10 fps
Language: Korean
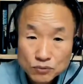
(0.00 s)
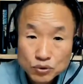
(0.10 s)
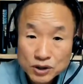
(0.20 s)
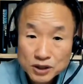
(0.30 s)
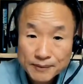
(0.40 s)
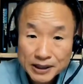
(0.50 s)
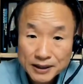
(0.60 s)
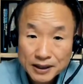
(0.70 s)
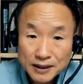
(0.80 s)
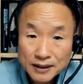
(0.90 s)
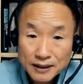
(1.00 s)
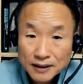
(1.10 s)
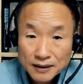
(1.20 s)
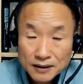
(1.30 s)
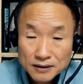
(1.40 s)
두 서너 대밖에
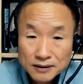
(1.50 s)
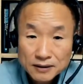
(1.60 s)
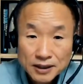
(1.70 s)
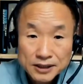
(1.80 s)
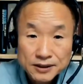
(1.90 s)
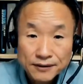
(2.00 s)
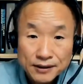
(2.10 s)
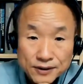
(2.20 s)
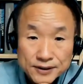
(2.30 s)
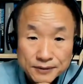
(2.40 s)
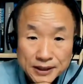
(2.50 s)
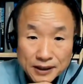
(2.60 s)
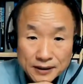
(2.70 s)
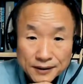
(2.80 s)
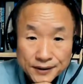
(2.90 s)
가시거나 안 들었습니다.